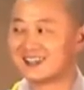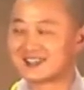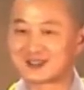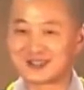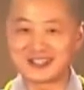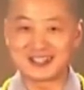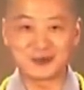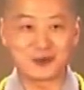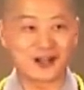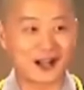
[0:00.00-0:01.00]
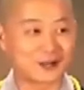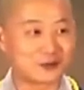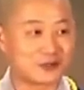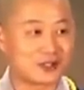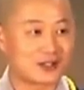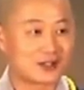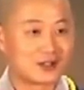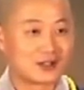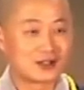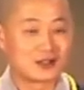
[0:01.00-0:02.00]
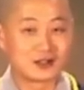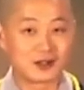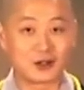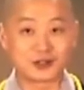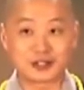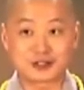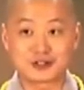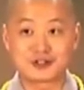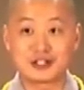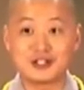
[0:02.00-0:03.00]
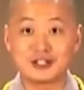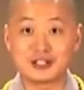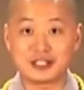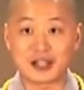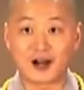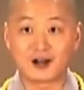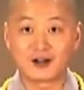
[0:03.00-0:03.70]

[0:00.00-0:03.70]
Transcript: 所以我感觉好像是真的一样。